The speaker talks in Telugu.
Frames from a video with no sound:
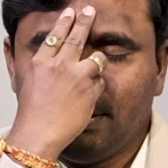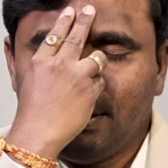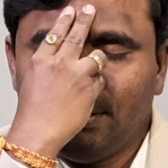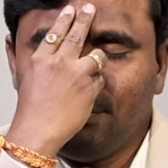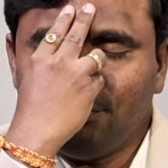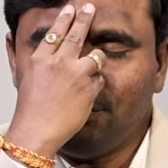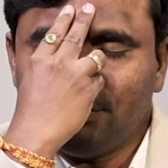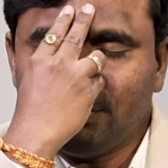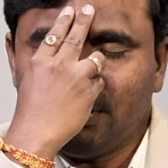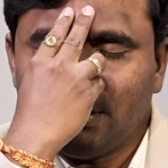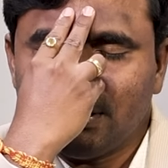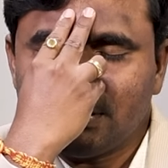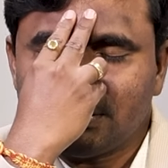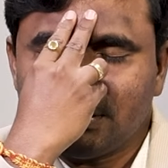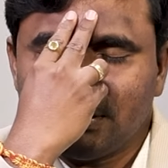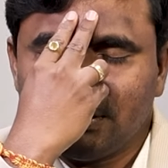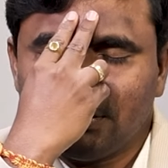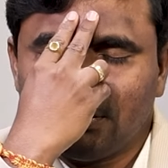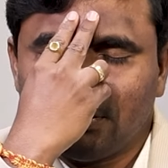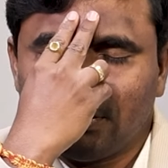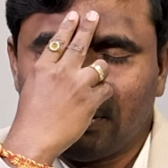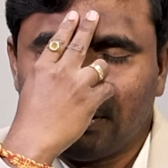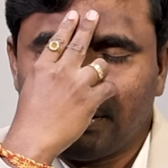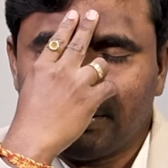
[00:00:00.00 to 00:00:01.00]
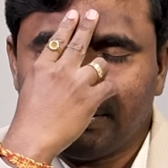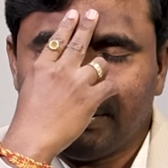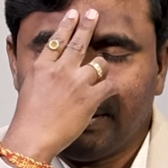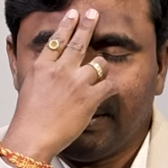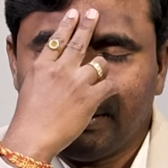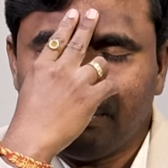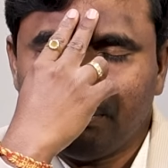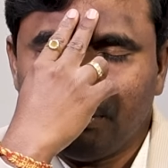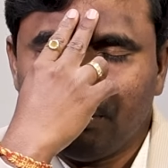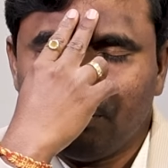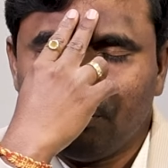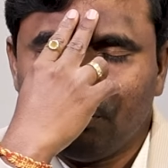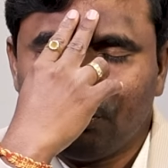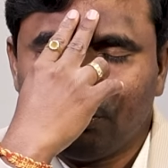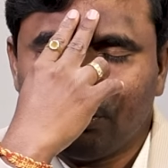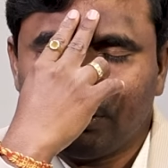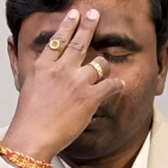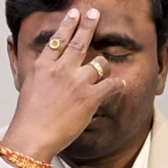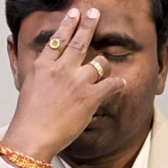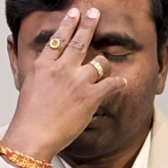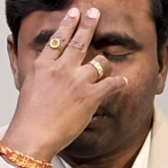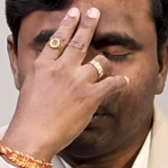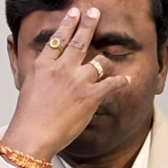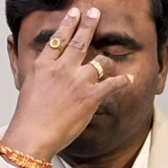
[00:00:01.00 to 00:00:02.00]
లెఫ్ట్ నాస్టిల్ ద్వారా ఎడమ ముక్కు
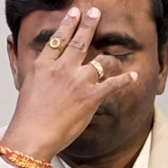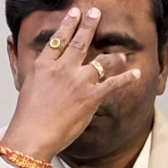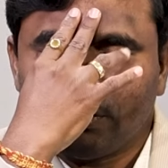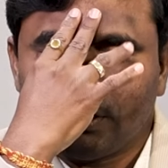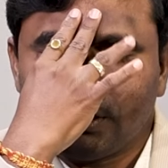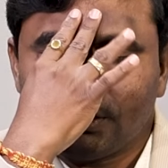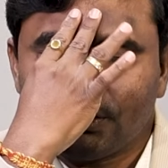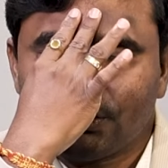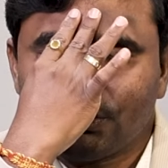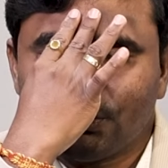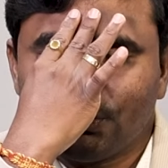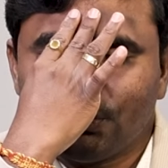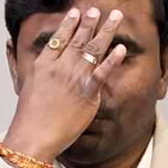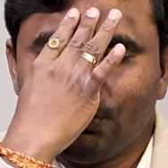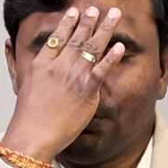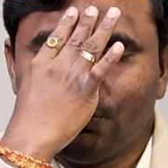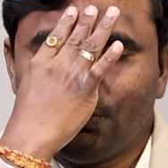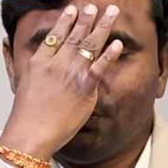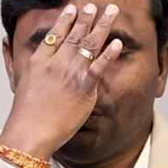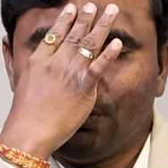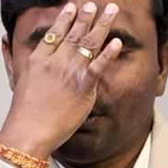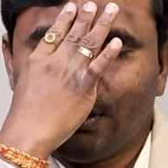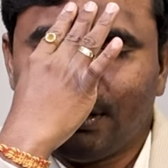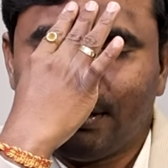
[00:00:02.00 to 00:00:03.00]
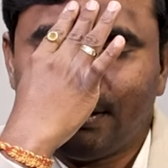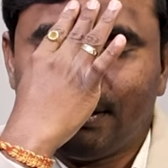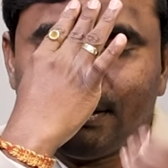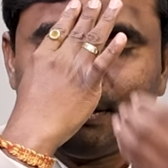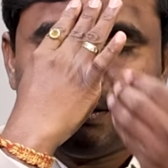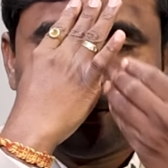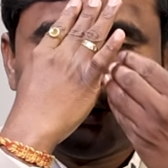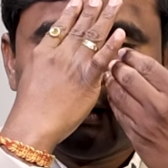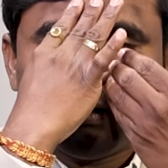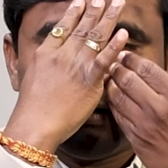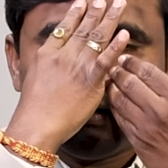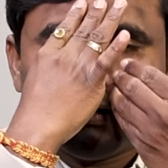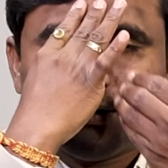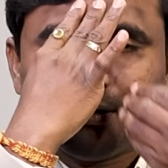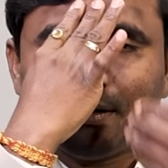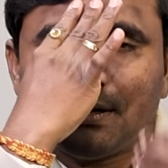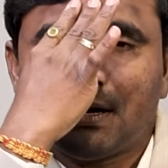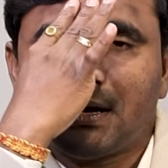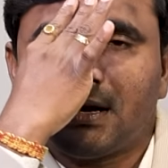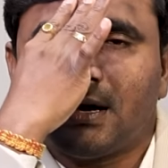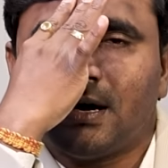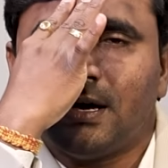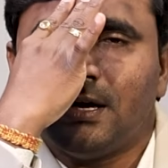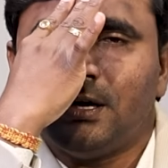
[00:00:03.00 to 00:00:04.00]
రంధ్రం ద్వారా స్లోగా
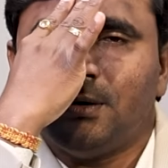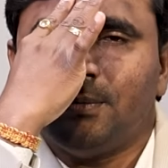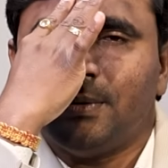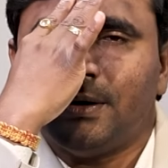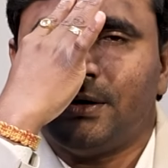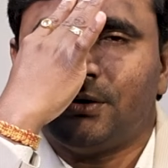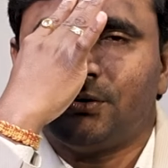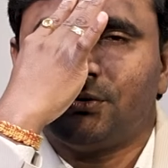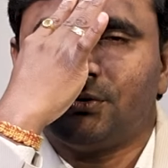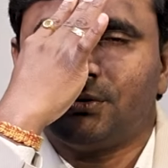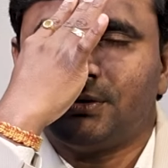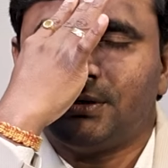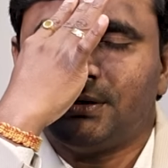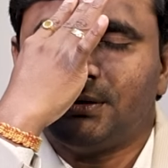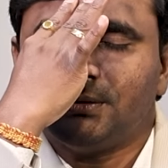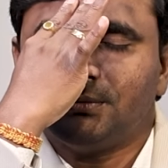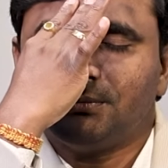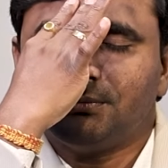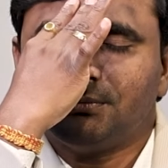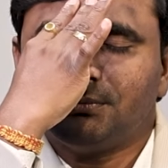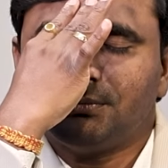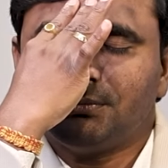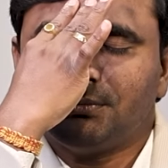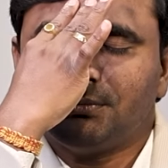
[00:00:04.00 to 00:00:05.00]
నిదానంగా గాలిని బయటకు వదలండి